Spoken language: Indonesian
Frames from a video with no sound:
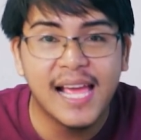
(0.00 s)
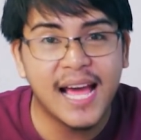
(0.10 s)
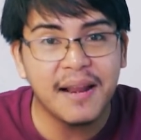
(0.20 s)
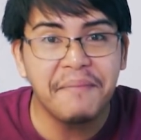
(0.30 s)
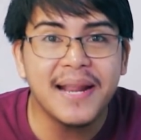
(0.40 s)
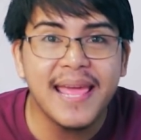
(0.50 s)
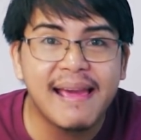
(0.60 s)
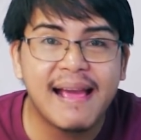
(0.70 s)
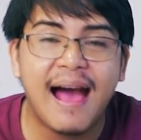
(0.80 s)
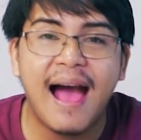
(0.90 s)
Karena
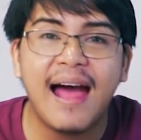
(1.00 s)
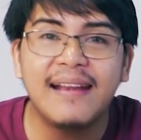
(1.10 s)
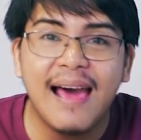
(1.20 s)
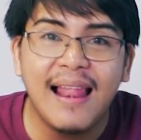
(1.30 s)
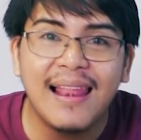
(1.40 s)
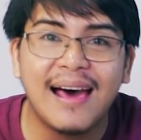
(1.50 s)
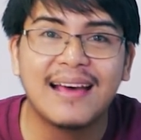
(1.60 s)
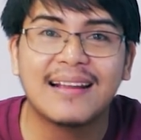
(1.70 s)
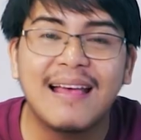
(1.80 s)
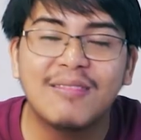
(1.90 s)
mereka
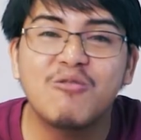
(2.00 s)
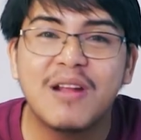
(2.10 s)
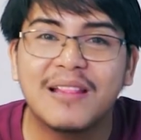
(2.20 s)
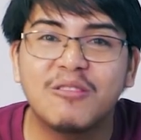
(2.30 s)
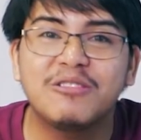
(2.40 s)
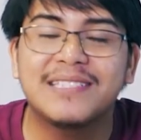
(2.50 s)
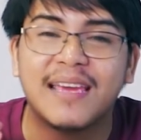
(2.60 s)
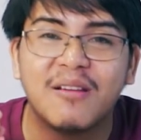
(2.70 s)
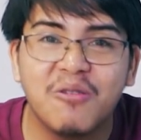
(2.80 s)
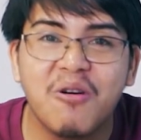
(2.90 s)
adalah ratu-ratu
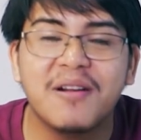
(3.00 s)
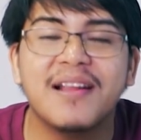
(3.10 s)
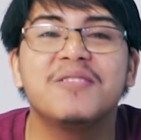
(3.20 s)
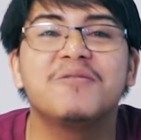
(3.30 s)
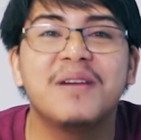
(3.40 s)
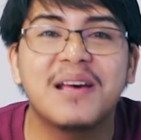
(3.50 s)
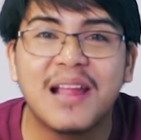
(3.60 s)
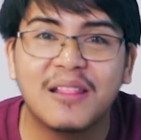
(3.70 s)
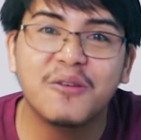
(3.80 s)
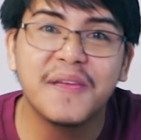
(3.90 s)
cengkok dan juga
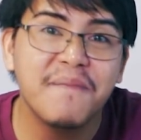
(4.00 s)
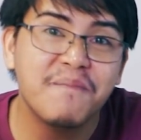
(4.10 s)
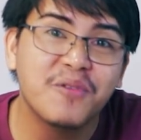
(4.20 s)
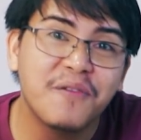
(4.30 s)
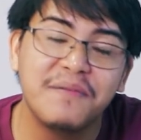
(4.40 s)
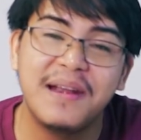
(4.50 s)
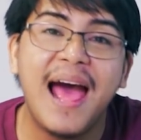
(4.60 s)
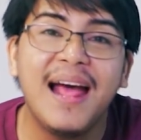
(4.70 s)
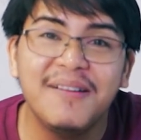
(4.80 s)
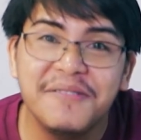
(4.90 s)
ratu improv
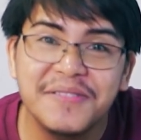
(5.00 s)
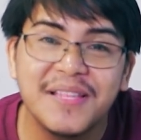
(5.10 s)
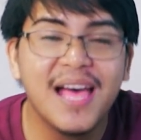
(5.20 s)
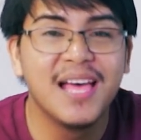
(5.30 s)
dangdut.